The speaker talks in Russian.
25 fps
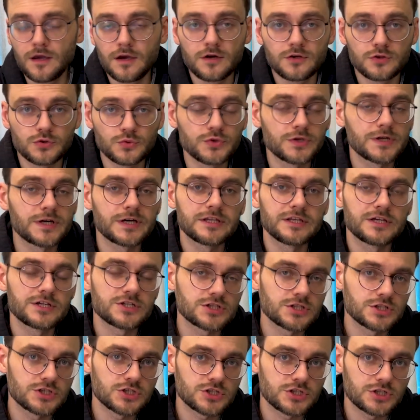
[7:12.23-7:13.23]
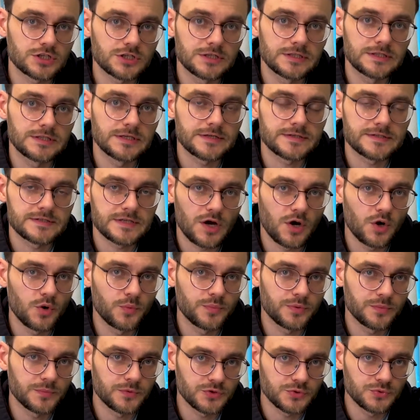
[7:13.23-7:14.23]
Ну и, конечно же, нельзя
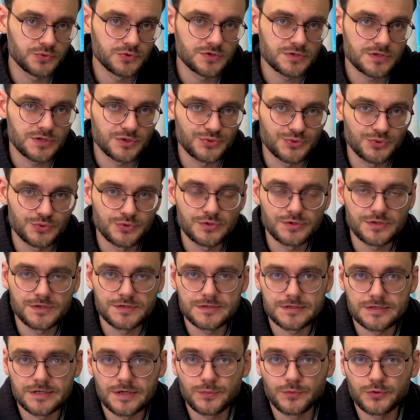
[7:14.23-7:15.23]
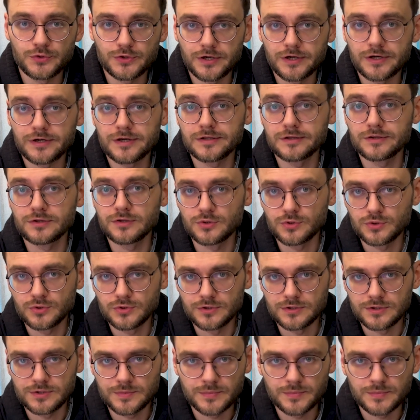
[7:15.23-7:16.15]
упомянуть такую систему, как Android.